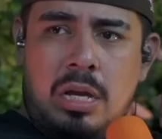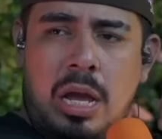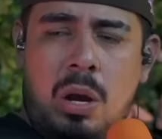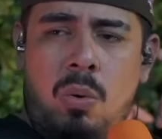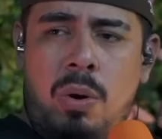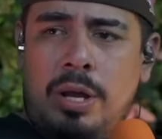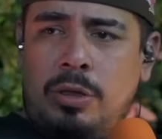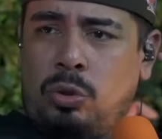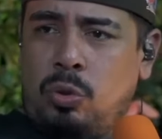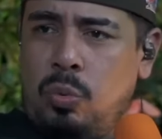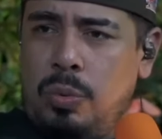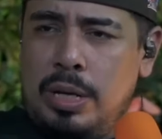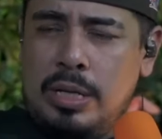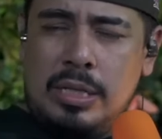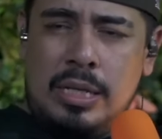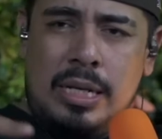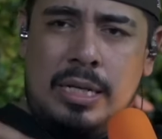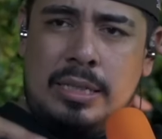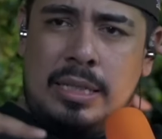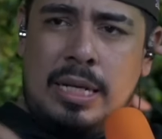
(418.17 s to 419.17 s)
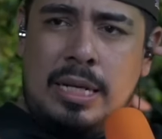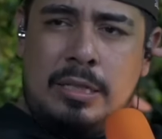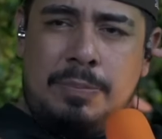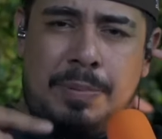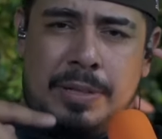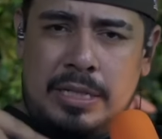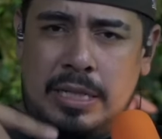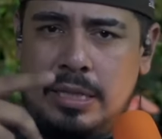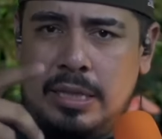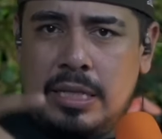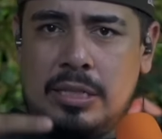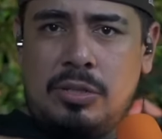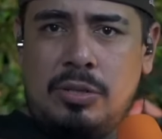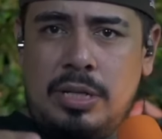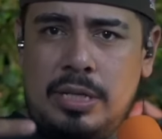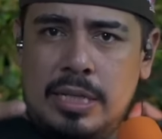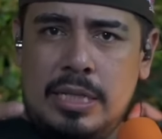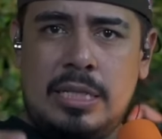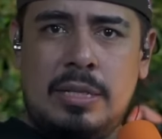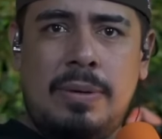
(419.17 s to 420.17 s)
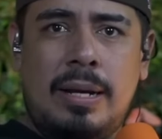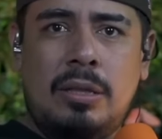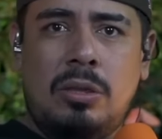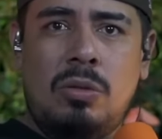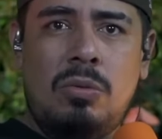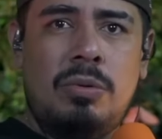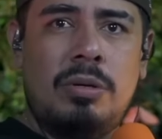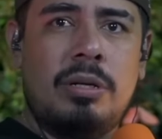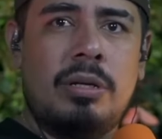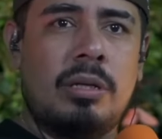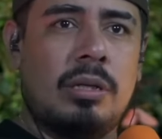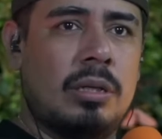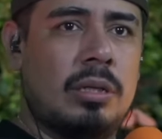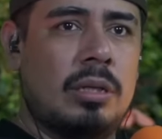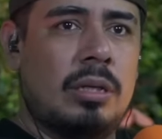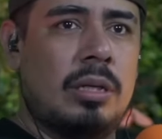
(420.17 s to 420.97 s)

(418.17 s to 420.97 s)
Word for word: eh, güey, tú ves las, las presentaciones de ese vato, güey.